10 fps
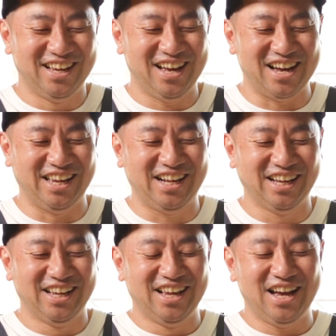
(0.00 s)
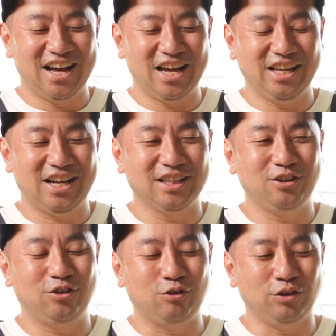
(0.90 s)
ハイハイカッ
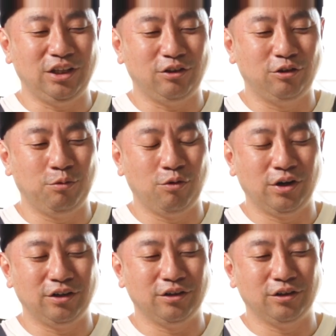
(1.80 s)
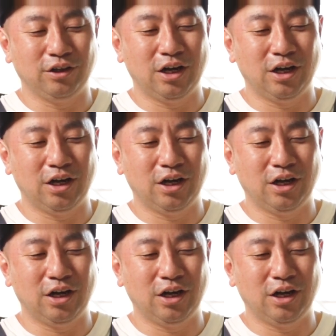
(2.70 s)
トにズボン